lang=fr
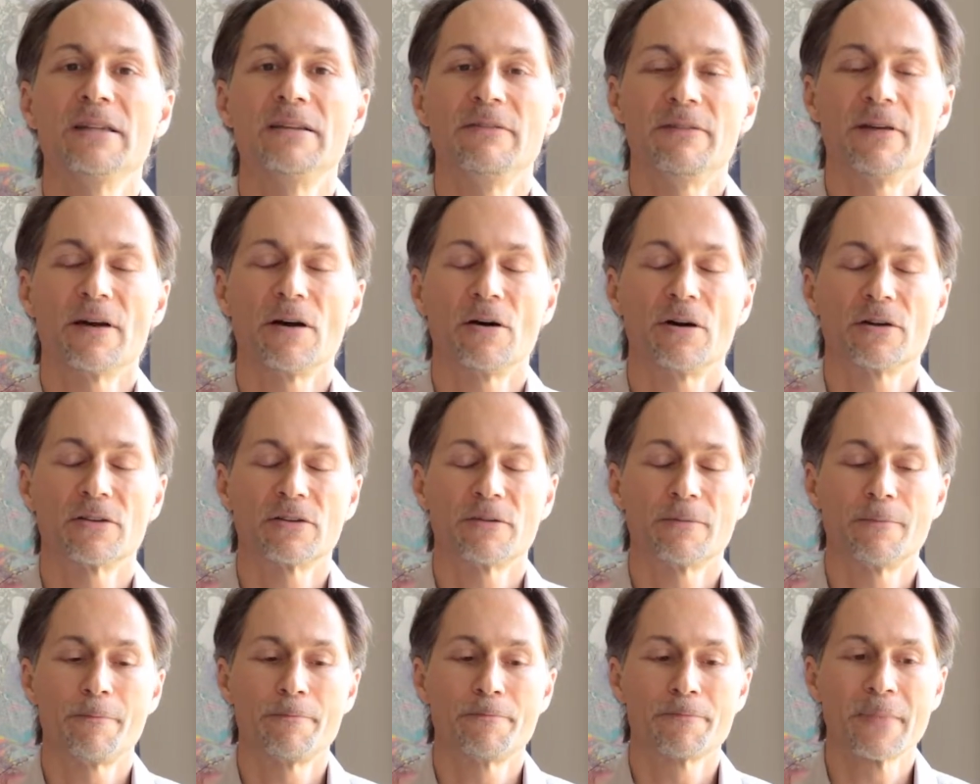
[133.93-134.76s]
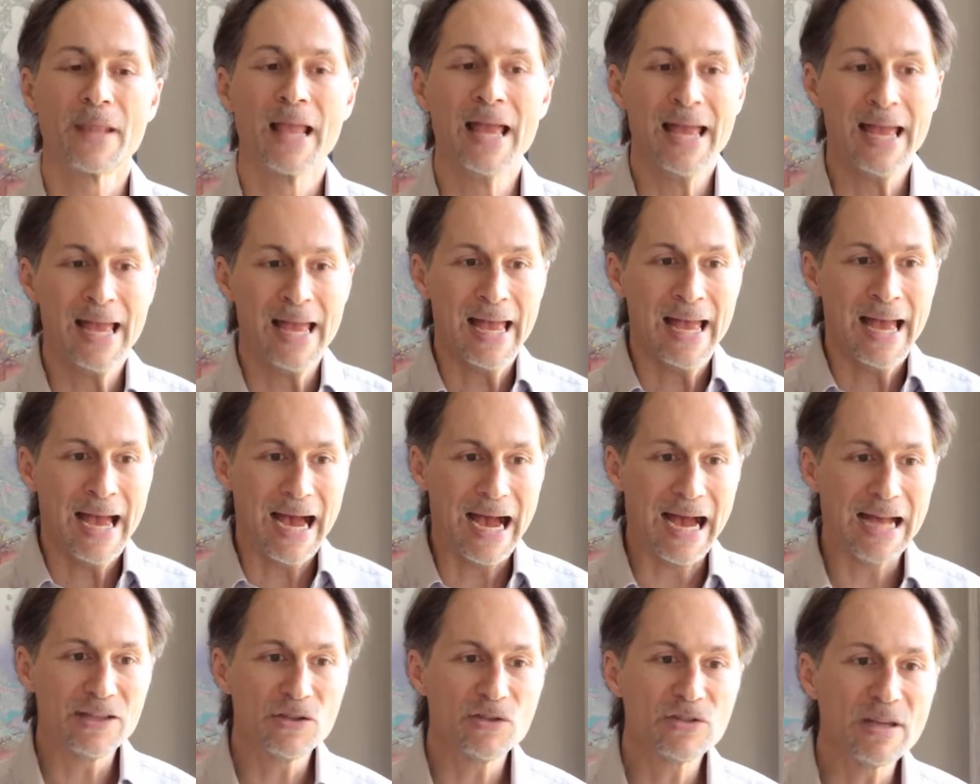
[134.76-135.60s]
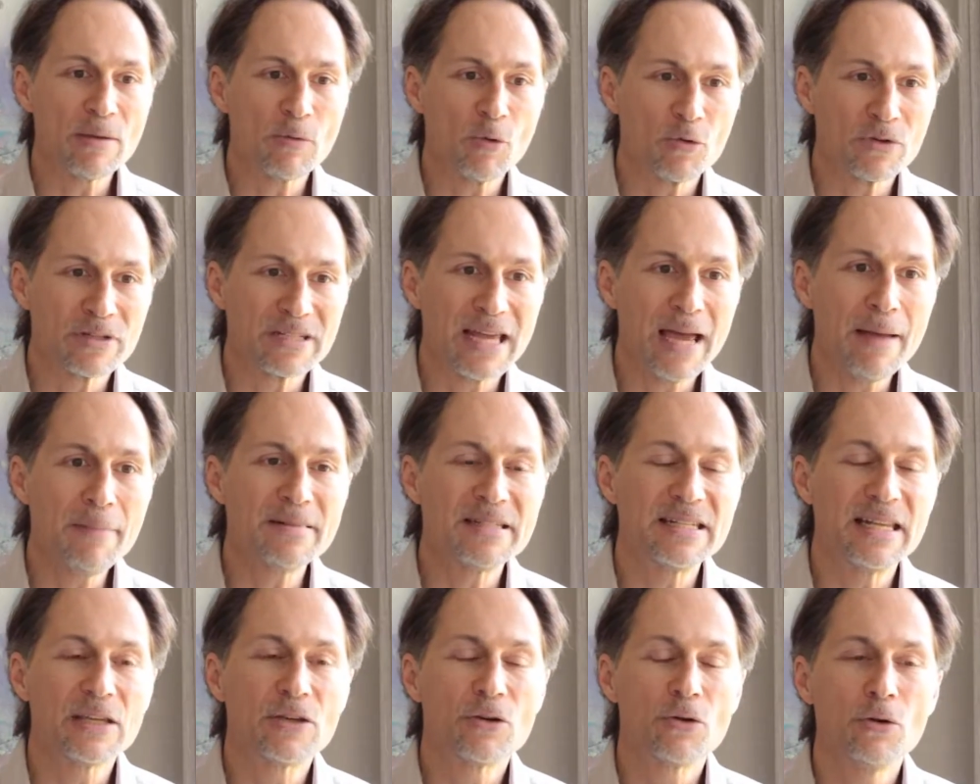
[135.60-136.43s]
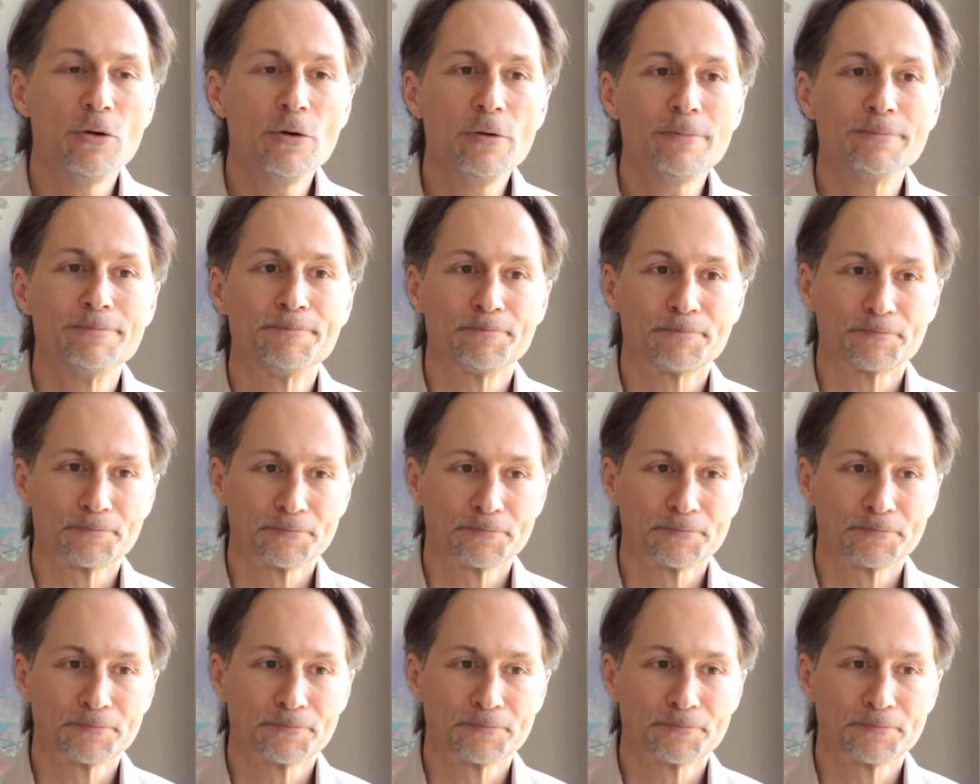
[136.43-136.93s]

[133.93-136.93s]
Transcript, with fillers: différentes. Un deuxième concept, c'est que